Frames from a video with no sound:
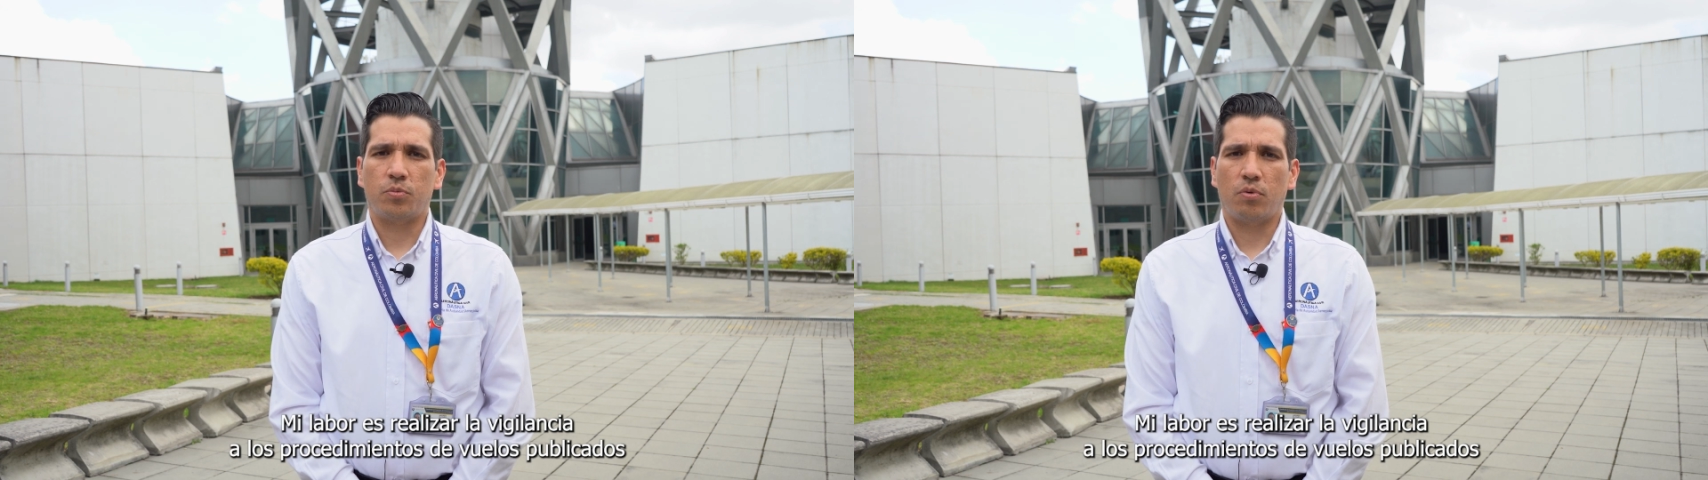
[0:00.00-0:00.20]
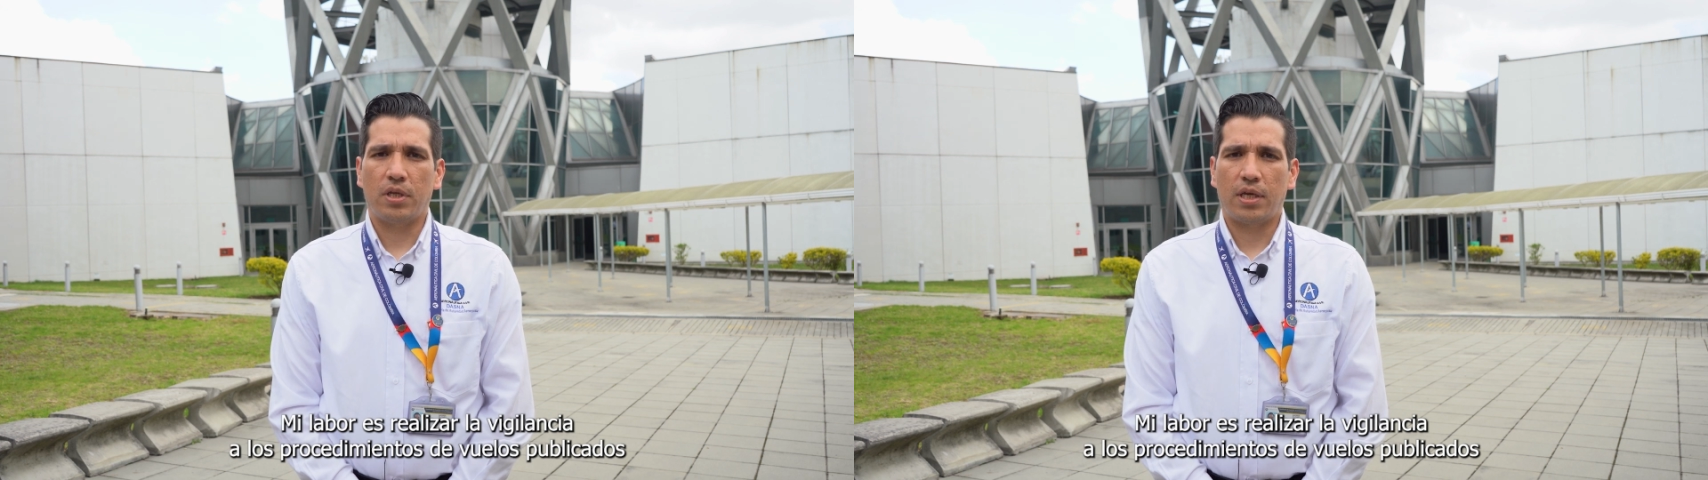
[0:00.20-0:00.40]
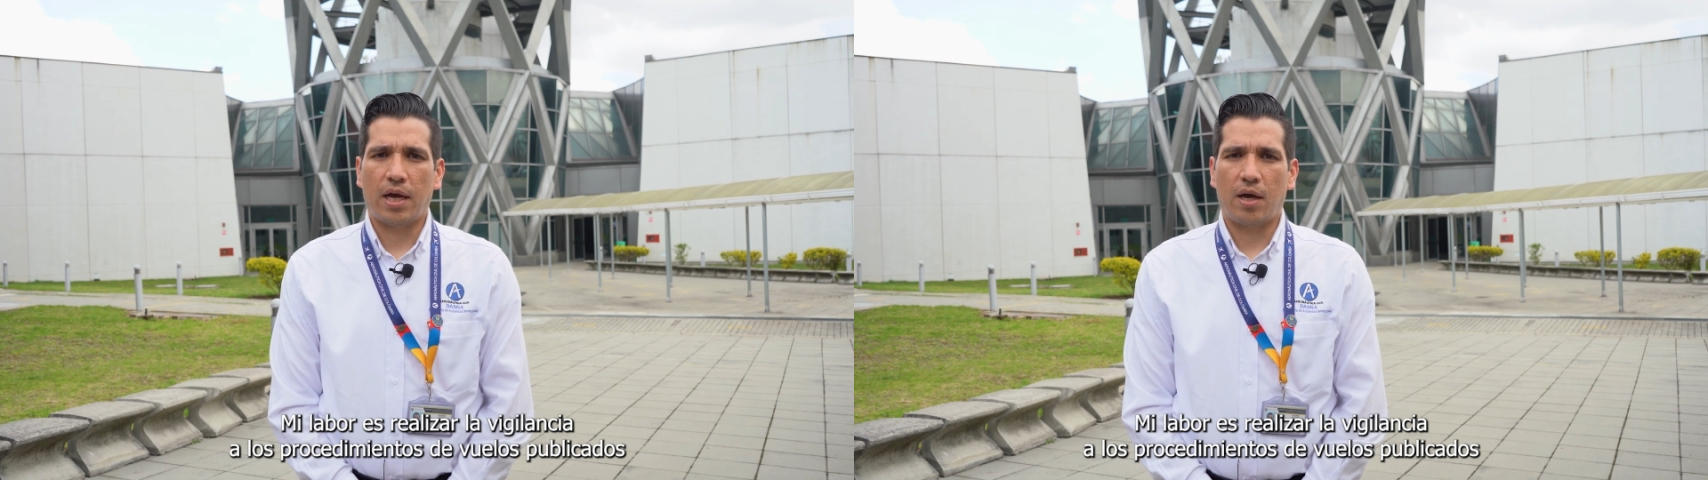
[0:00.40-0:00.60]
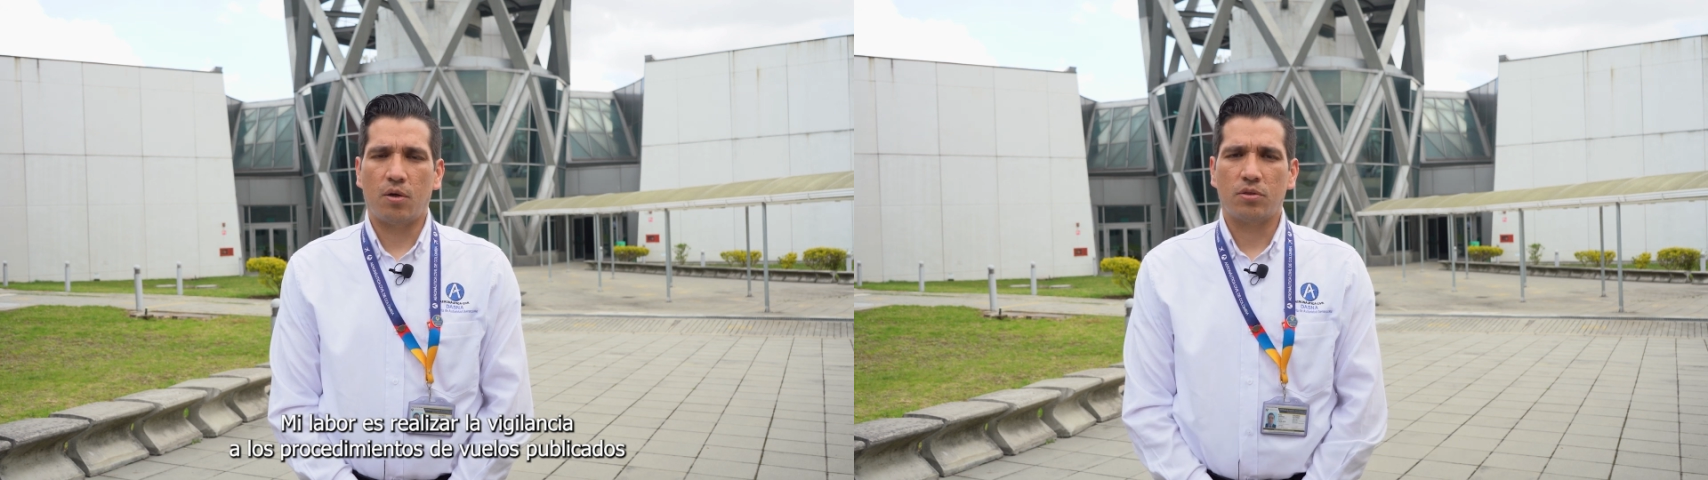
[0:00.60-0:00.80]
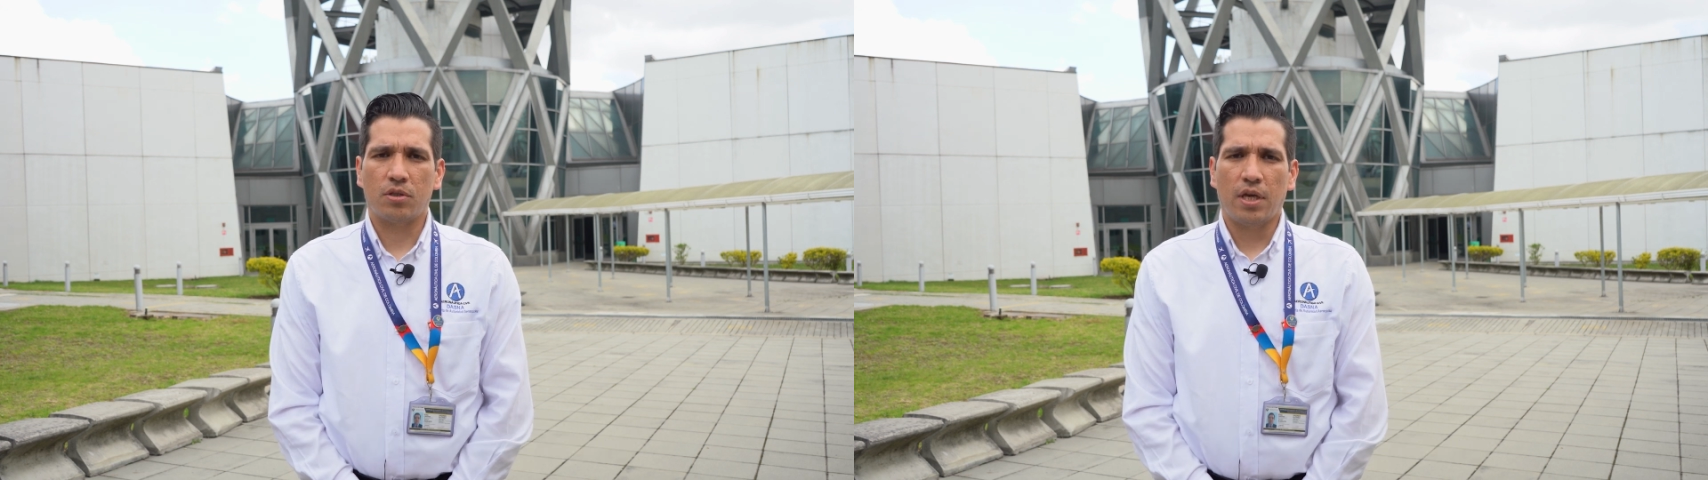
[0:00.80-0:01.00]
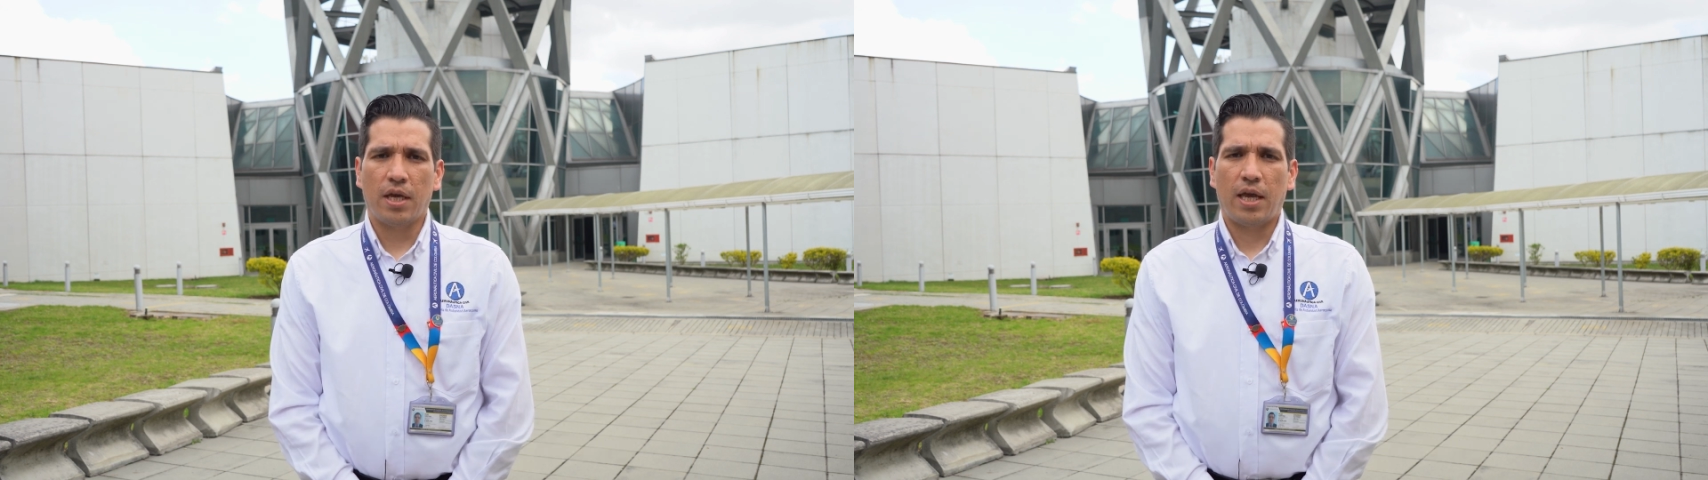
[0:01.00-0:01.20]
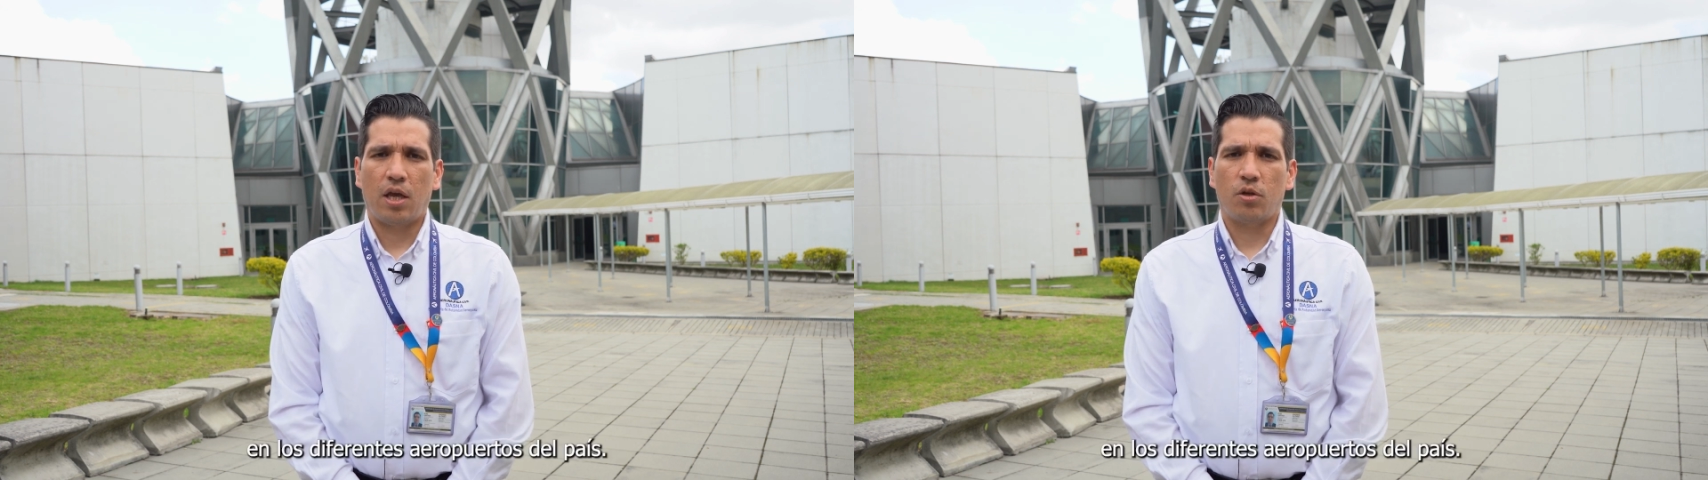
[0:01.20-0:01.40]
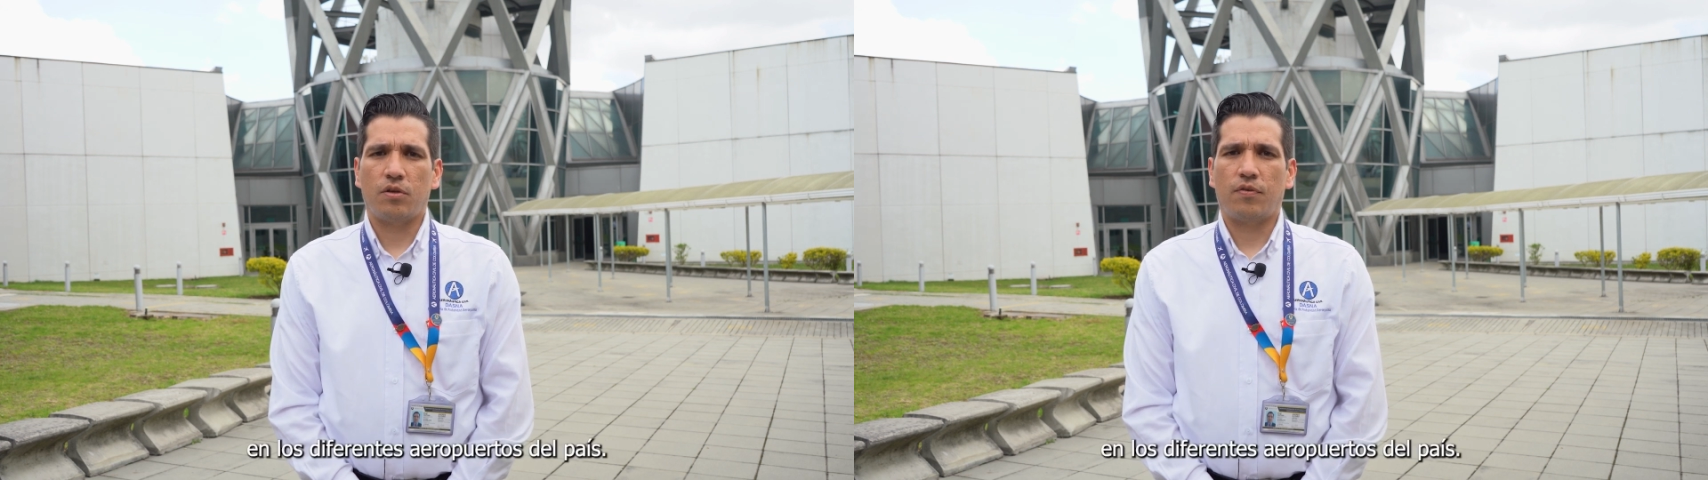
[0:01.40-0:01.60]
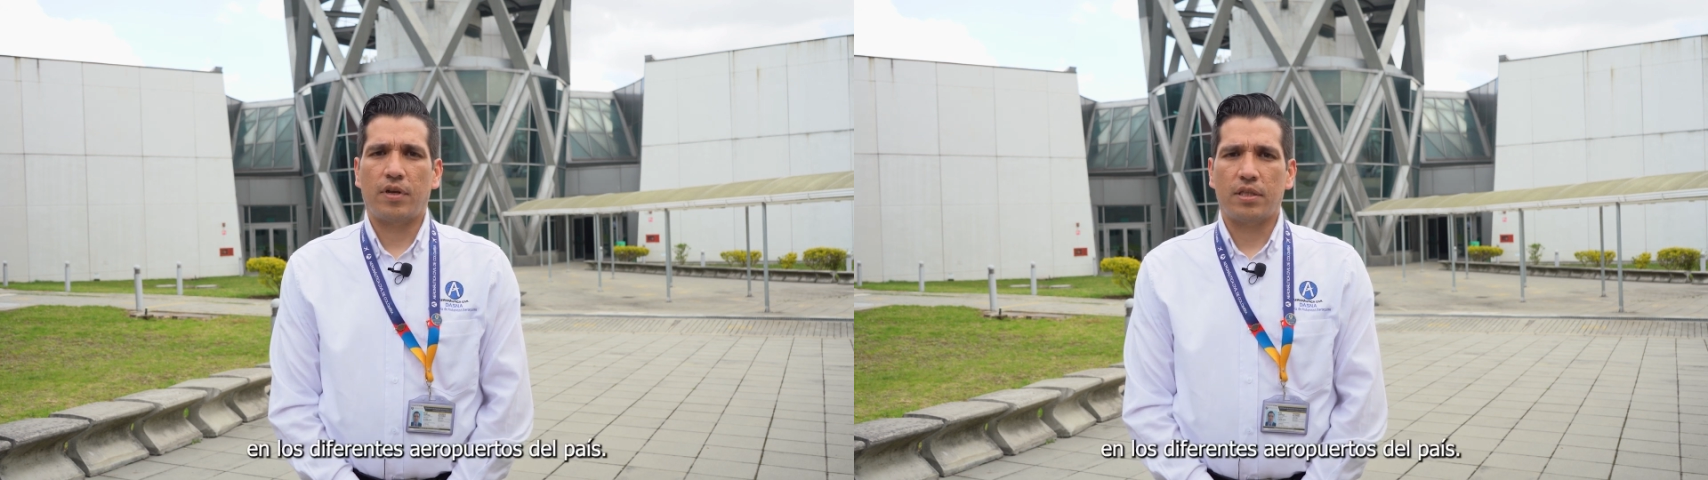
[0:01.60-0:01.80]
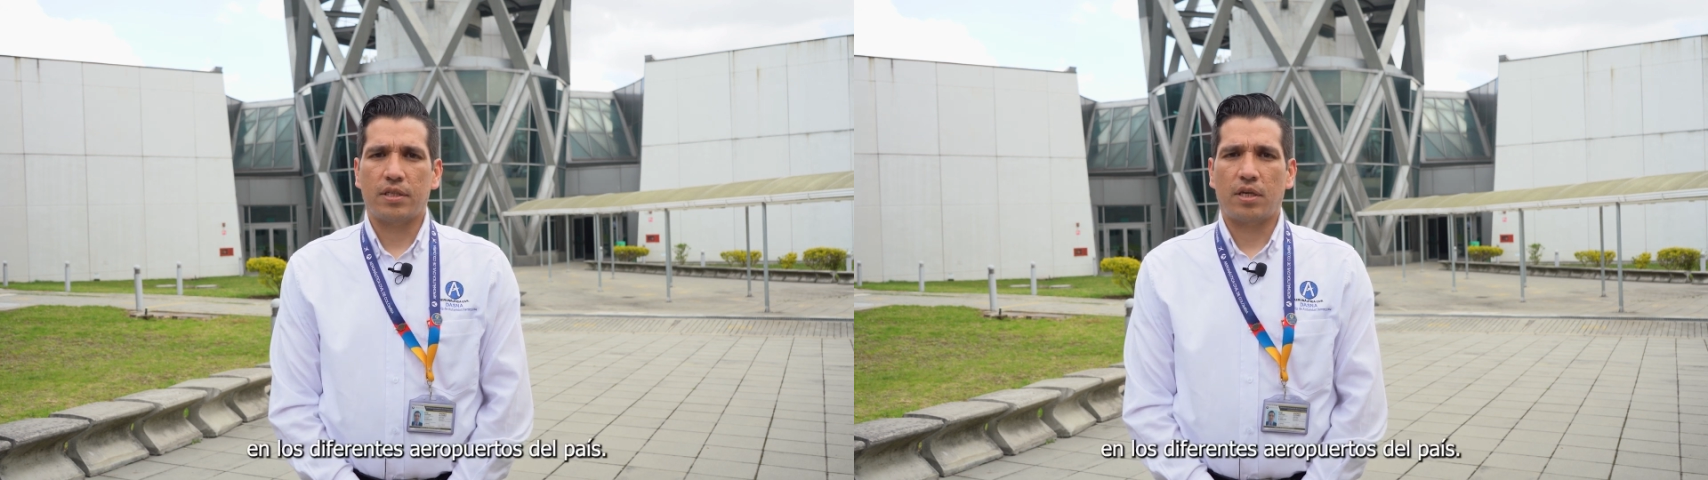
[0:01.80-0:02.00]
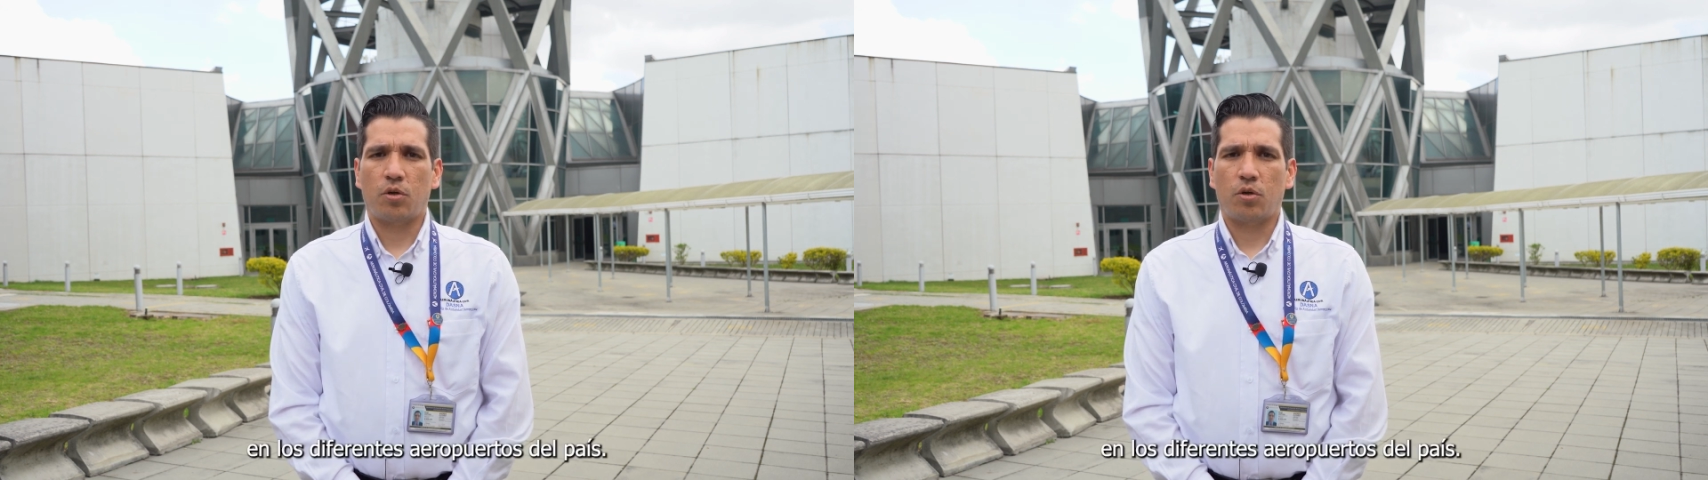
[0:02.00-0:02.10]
publicados en los diferentes